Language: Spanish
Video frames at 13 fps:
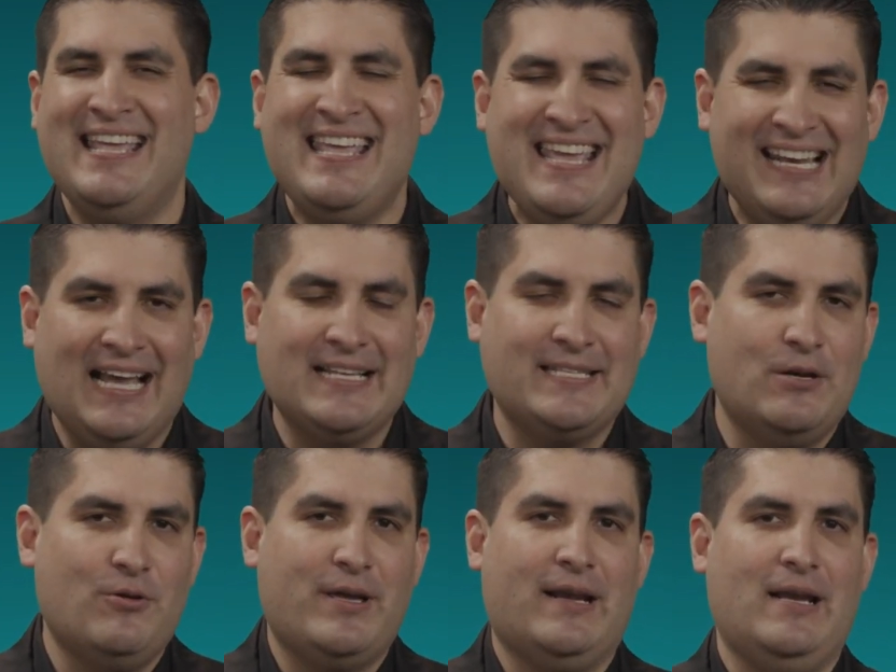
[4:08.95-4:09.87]
Ir
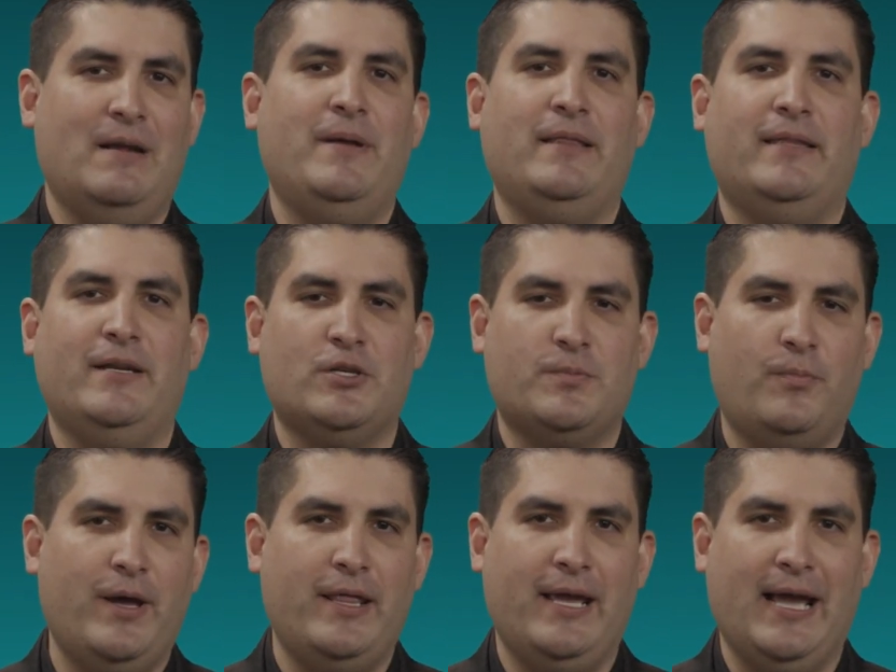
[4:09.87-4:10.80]
hacia lo que realmente nos
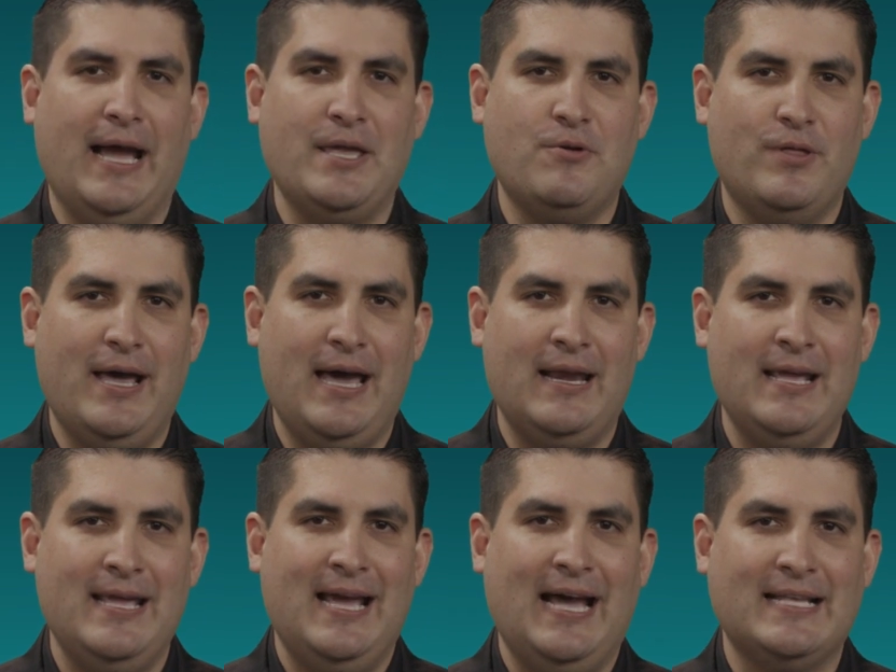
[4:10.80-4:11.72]
puede ayudar
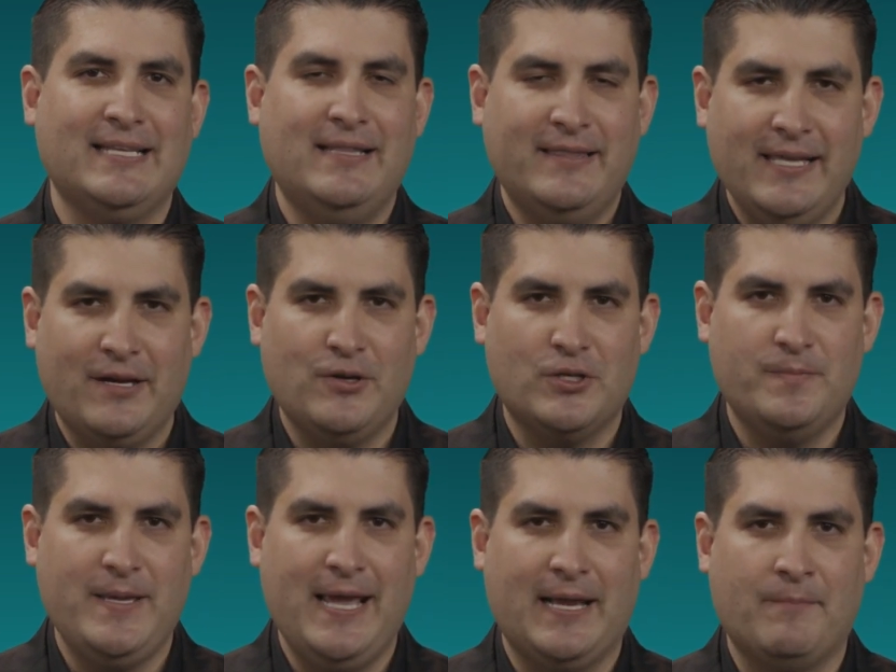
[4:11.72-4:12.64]
a
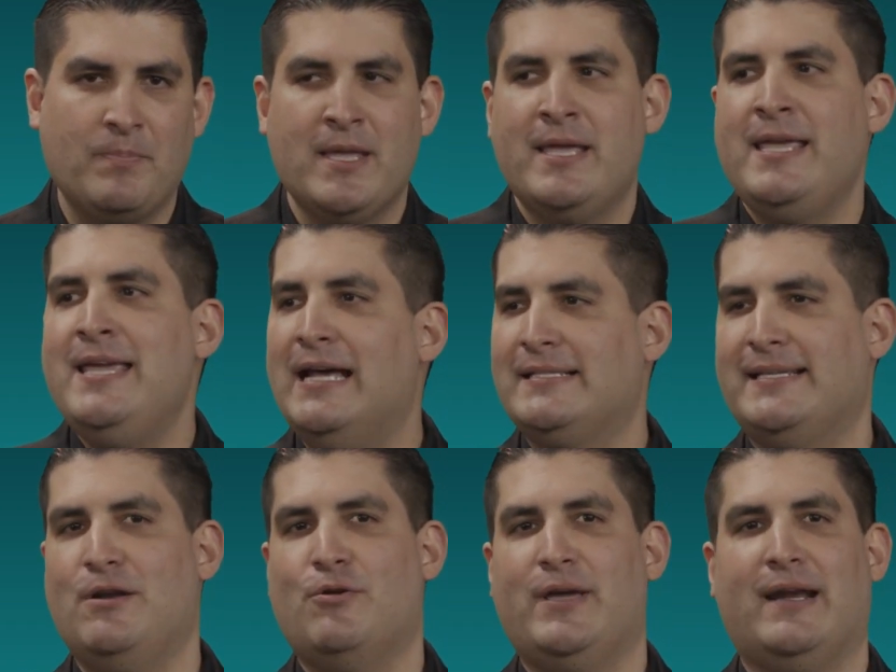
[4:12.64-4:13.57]
sentirnos bien, ir
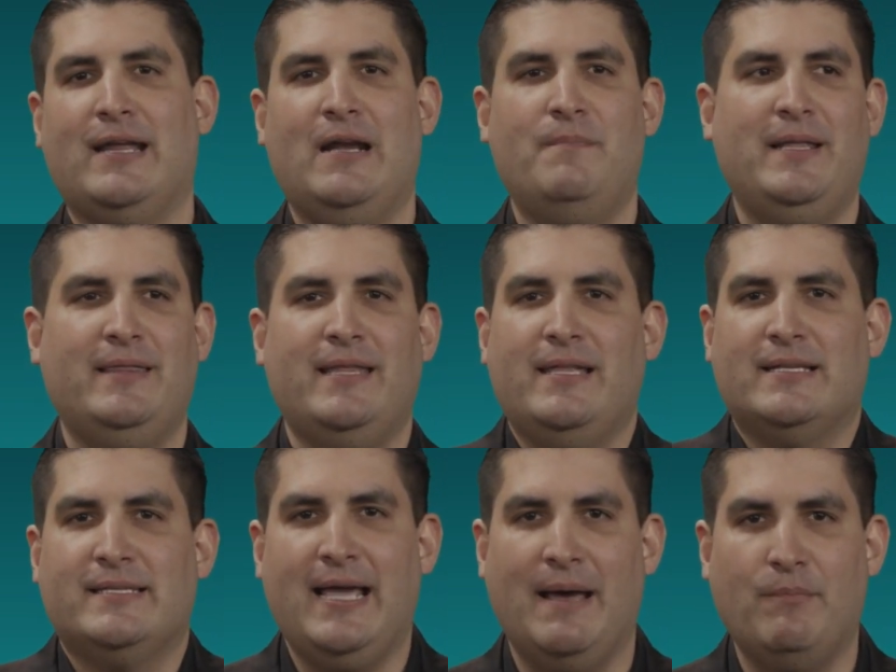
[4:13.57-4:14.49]
hacia lo que realmente
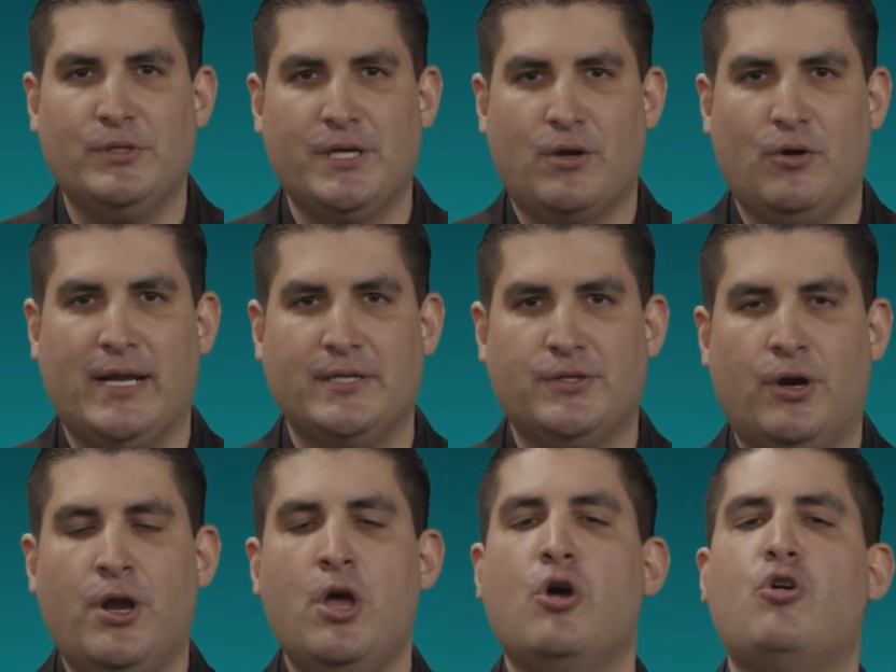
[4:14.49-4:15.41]
deseamos de
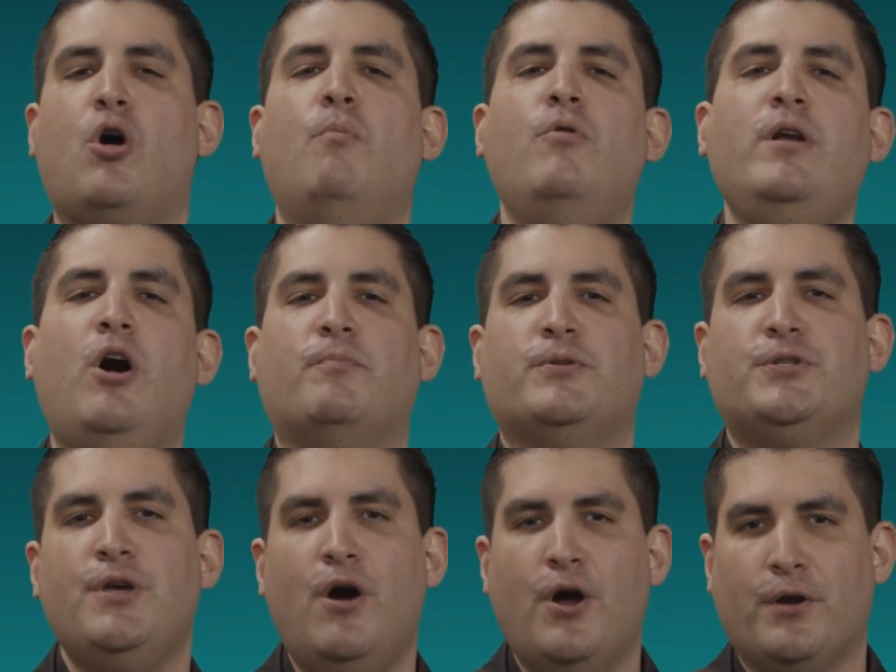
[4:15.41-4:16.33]
corazón como una
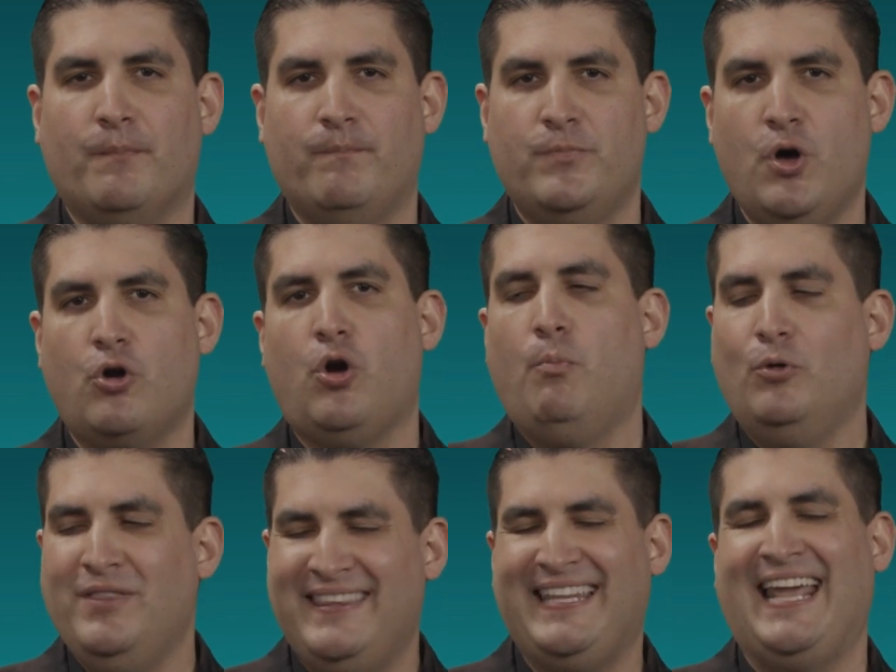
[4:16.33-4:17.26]
opción, no
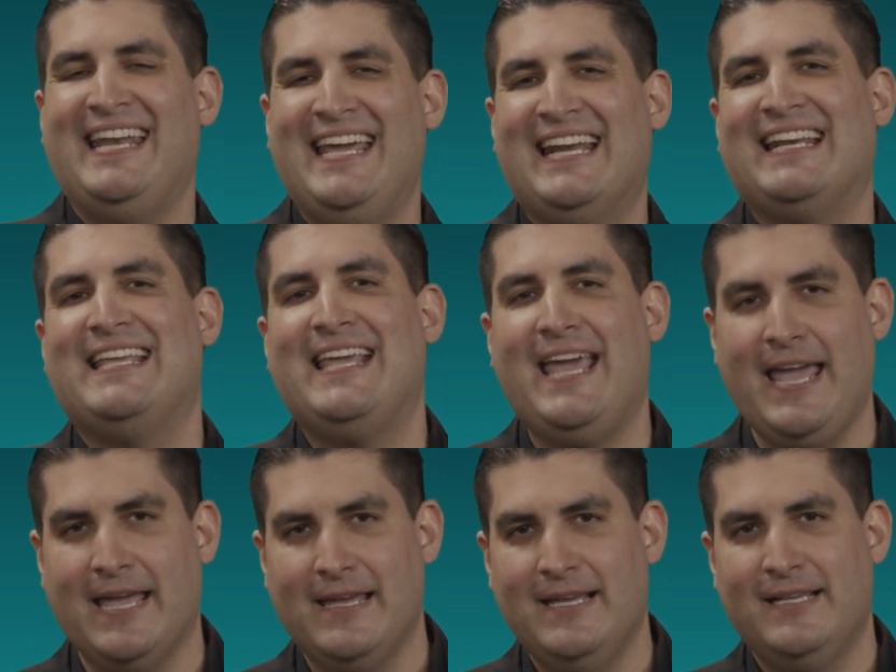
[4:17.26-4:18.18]
como un tener
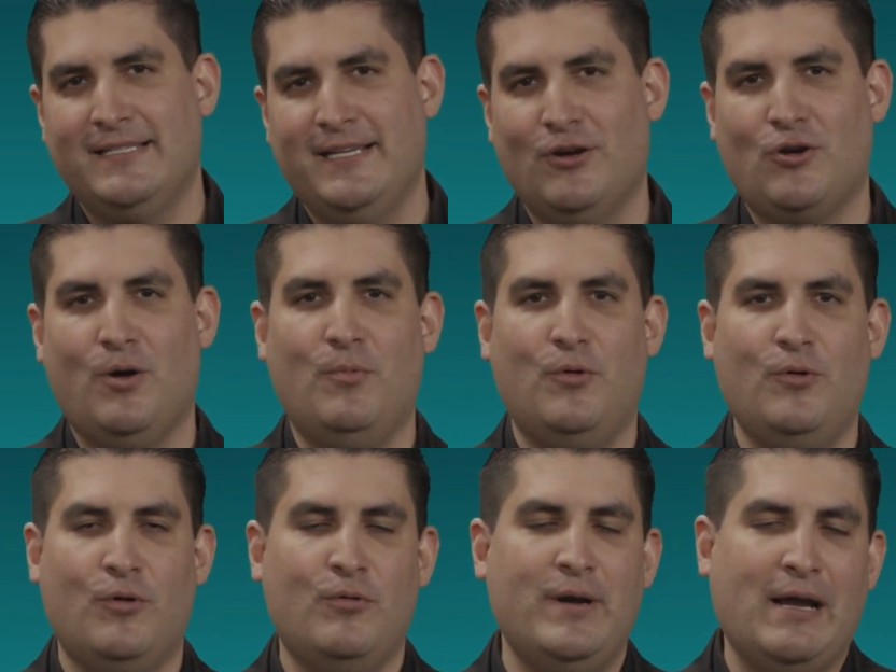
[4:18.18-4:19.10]
que, sino como
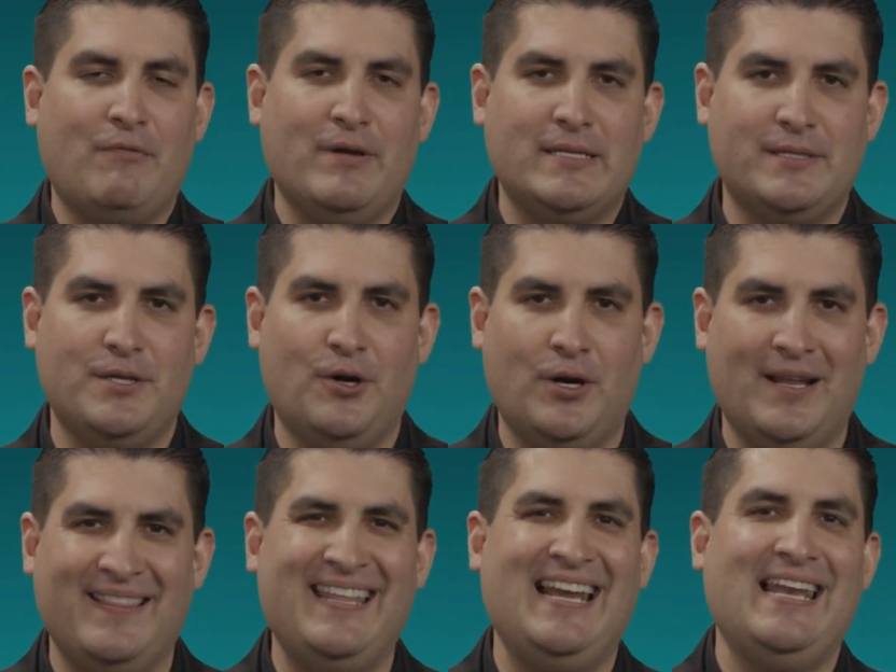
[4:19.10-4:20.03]
una
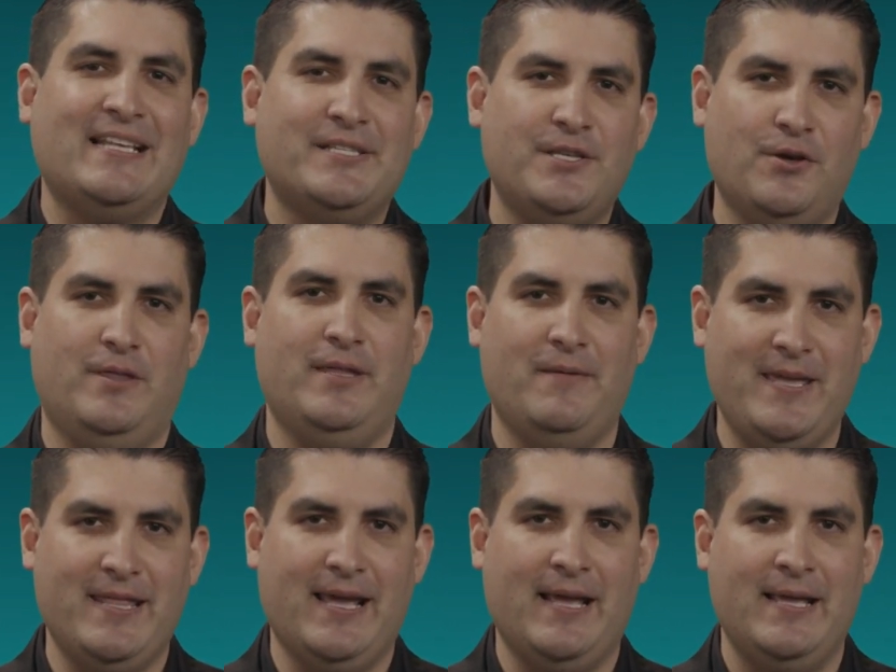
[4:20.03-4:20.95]
cuestión de elección de
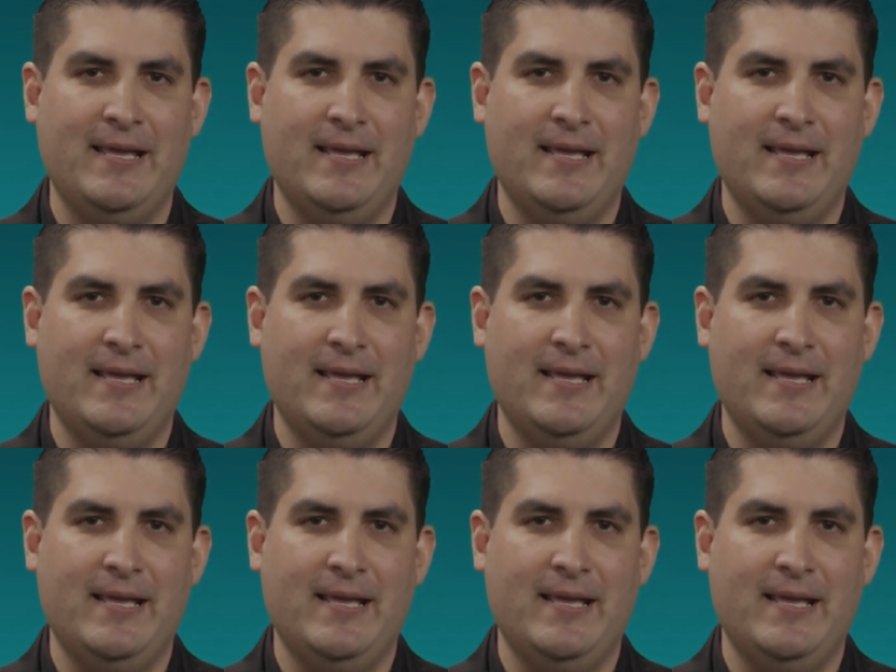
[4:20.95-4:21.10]
vida.